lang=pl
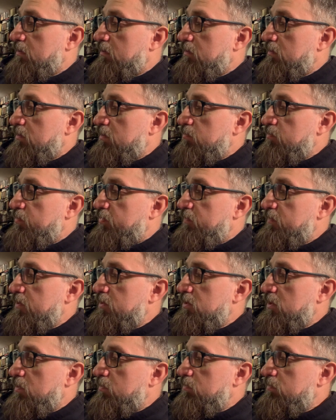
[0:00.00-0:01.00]
no bym
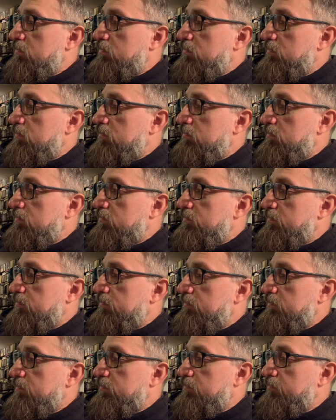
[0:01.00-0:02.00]
powiedział, mm,
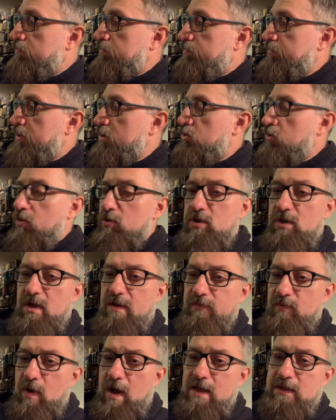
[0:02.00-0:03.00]

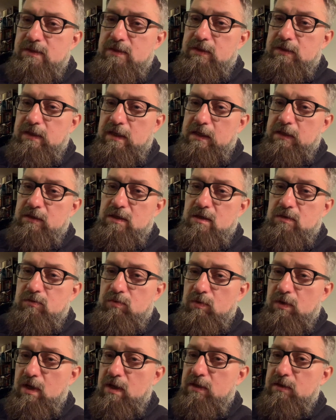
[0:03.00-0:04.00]
bieżączkę władzy, tak?
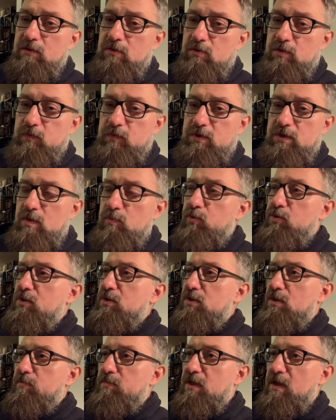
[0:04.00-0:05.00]
która no, oczywiście
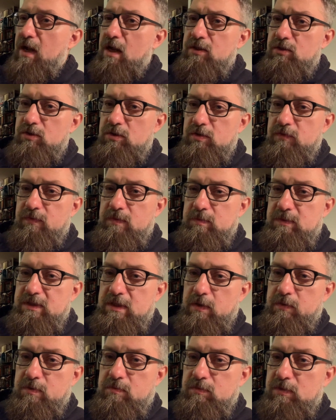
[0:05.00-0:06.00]
musi sobie radzić w tym
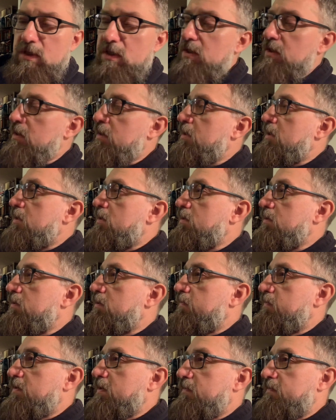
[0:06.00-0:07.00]
całym,
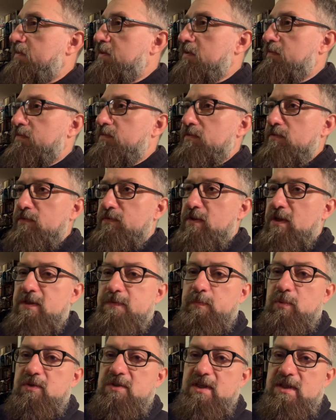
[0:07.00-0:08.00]
e, w, te, w, te, w tej
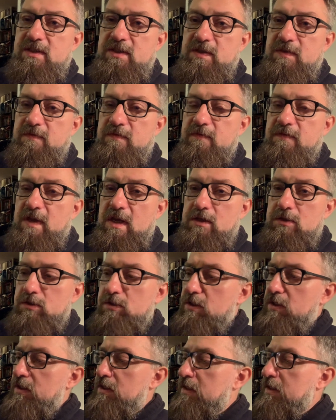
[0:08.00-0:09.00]
pozycji
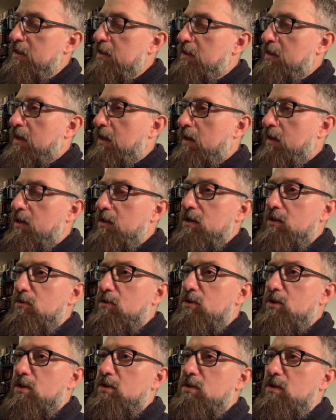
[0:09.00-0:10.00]
wieży, ale
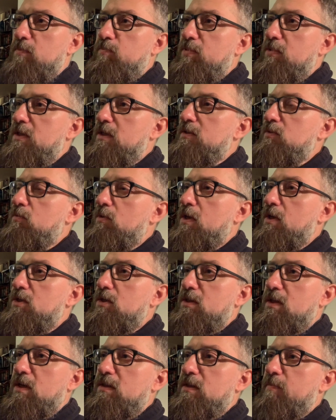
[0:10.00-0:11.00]
jednocześnie pokazuje,
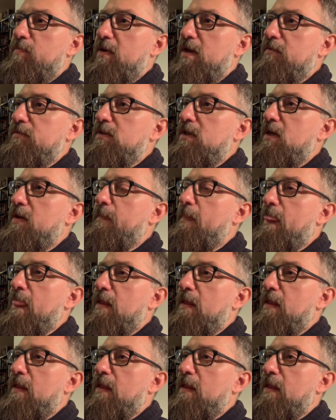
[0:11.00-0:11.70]
że tak naprawdę